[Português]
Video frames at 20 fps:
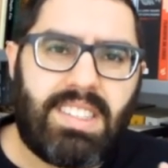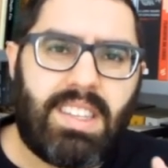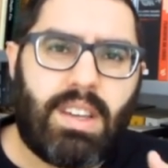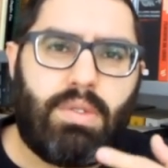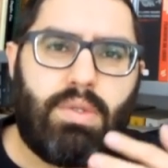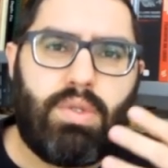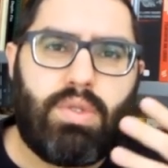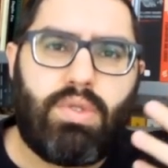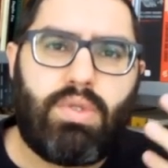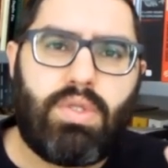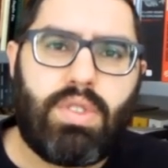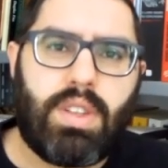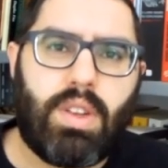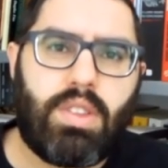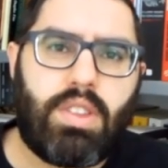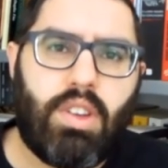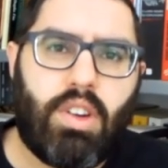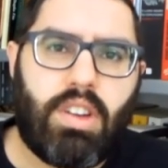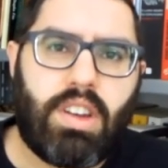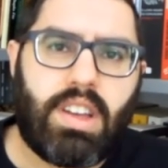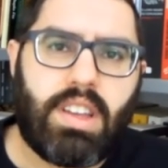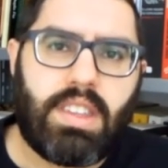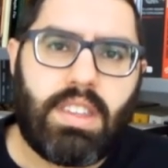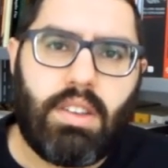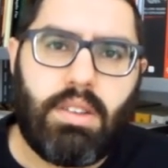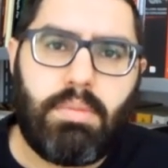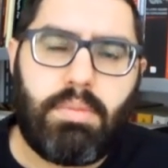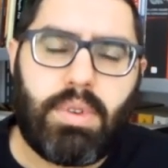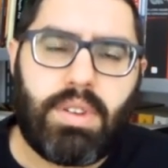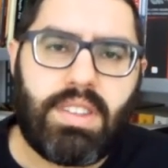essa construção teórica
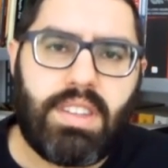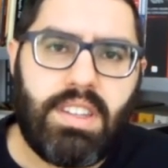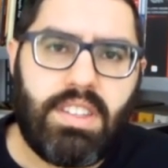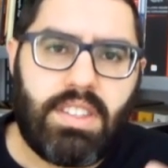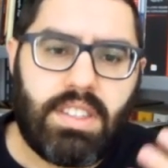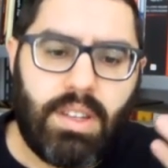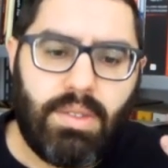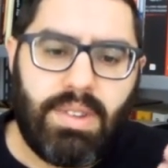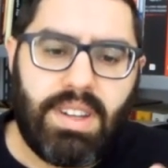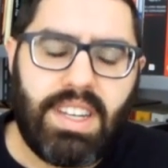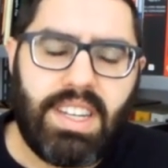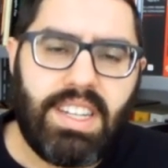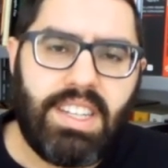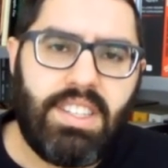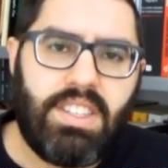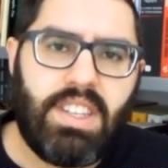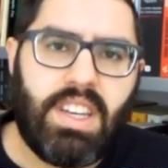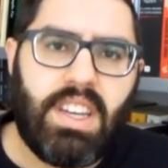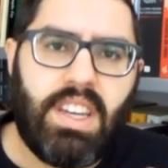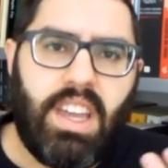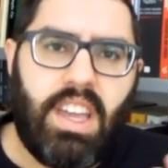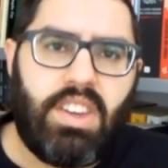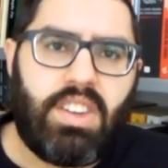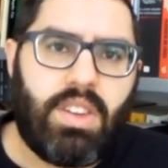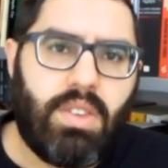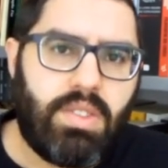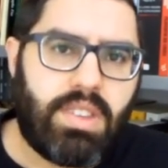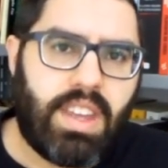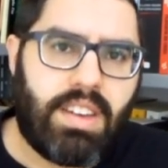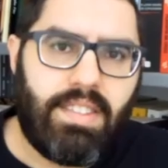tão importante, tão grande, que a
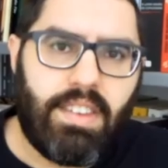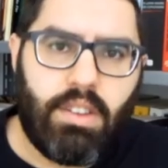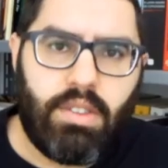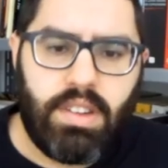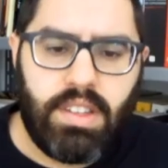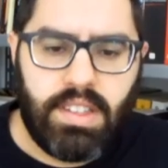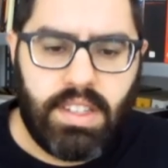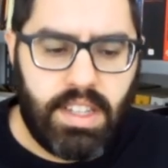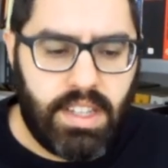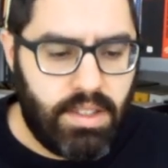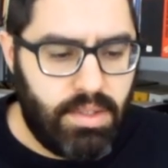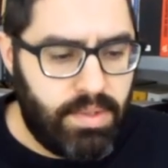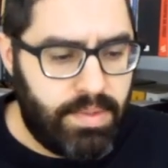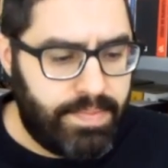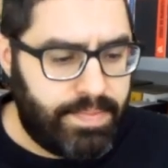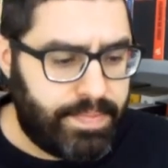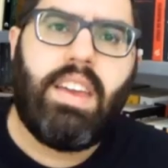gente não está valorizando.